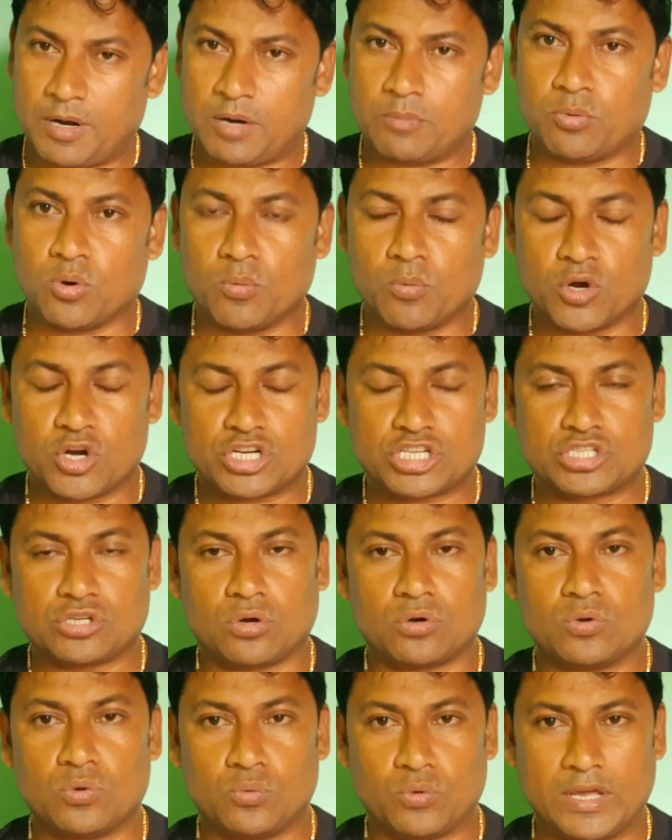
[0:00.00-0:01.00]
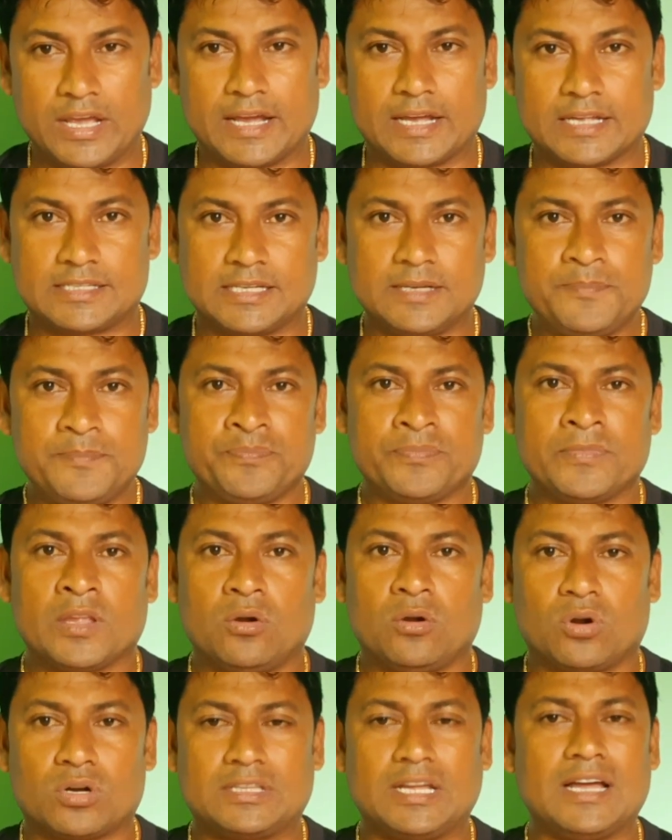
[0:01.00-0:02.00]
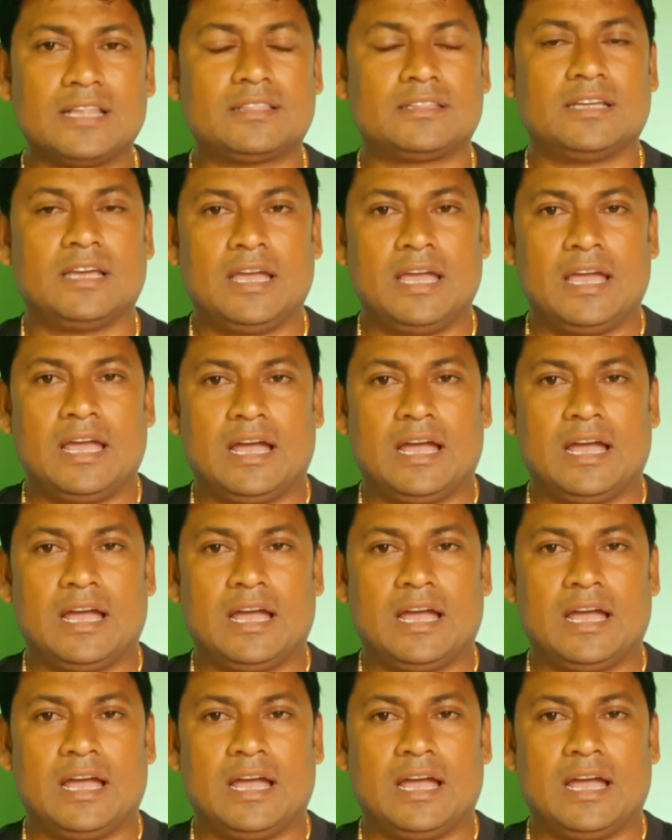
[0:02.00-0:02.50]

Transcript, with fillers: আবার ভুবনেশ্বর উড়ে গেছে অর্থাৎ